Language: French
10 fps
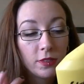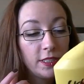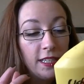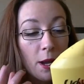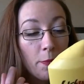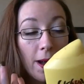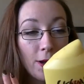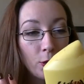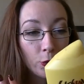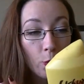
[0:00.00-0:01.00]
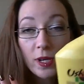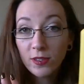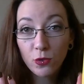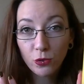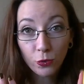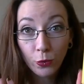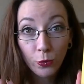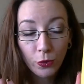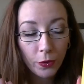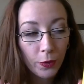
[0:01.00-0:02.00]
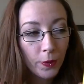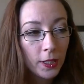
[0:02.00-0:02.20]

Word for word: s'il n'a pas 3 ans ce truc